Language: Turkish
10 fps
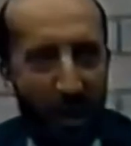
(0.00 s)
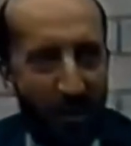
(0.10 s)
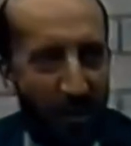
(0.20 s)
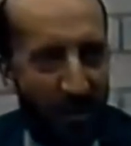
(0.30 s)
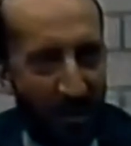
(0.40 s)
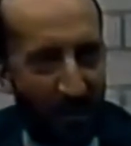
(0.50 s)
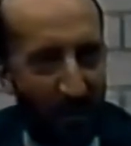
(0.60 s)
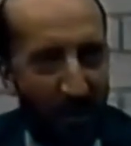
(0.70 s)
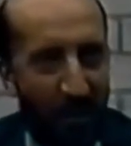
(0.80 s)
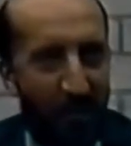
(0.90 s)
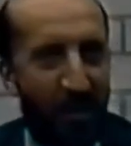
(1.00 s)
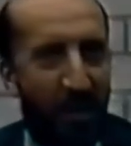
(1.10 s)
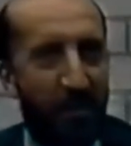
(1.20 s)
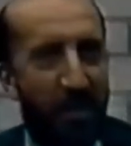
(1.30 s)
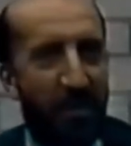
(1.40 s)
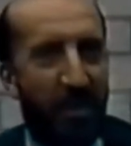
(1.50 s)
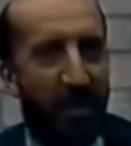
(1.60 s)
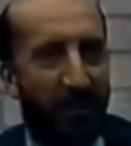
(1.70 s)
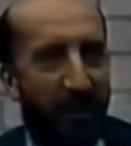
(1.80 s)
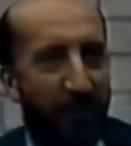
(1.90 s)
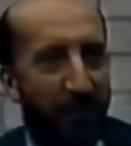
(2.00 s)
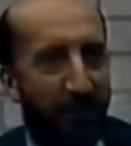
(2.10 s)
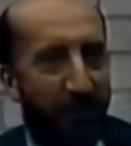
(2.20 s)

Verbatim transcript: giderse istersen başka meşrep seç kendine.